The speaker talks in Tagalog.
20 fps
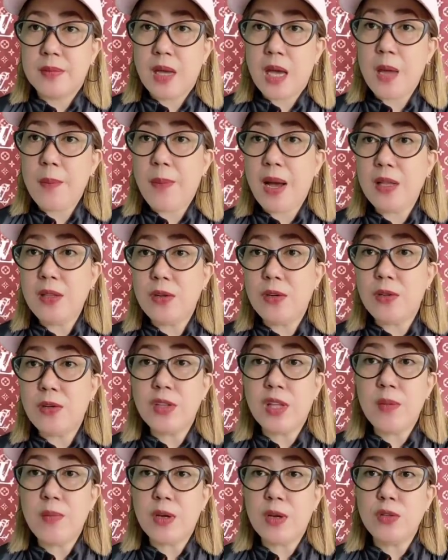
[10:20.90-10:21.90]
Eh paano
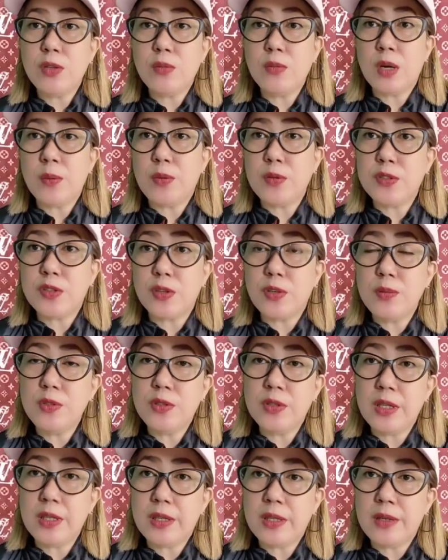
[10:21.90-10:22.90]
kung di marunong mag-post sa
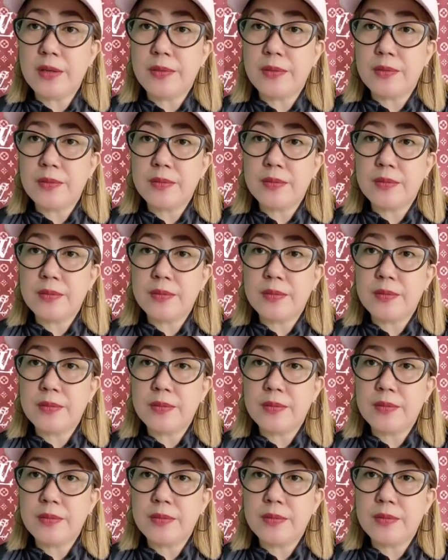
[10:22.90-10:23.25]
community?